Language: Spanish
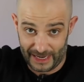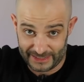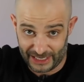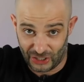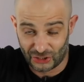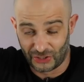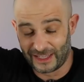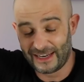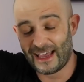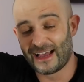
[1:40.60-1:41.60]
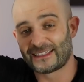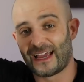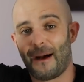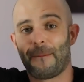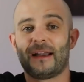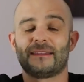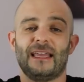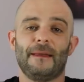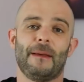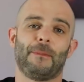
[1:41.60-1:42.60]
Vale chicos, tonterías,
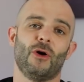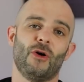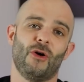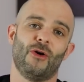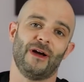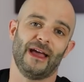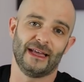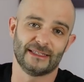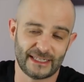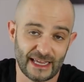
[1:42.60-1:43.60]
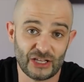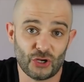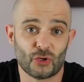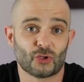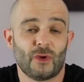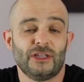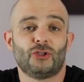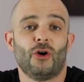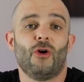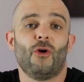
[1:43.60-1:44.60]
aparte me pongo en serio y os
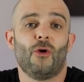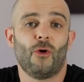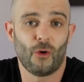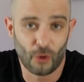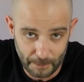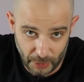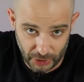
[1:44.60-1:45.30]
cuento un